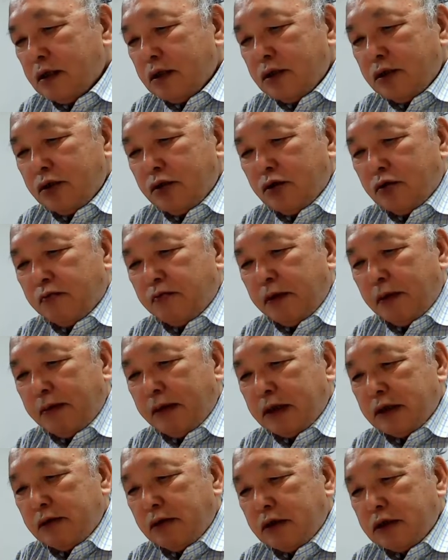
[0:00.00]
ヨーロッパ
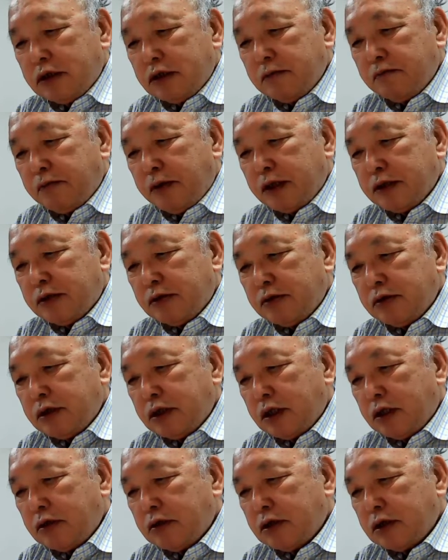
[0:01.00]
版では心配してる人
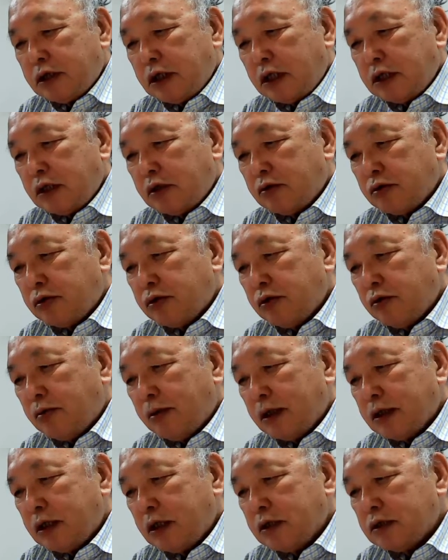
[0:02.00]
間のデザイナーの気を
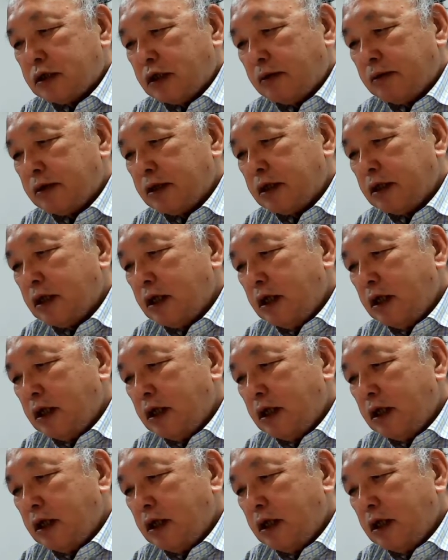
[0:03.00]
紛らわすために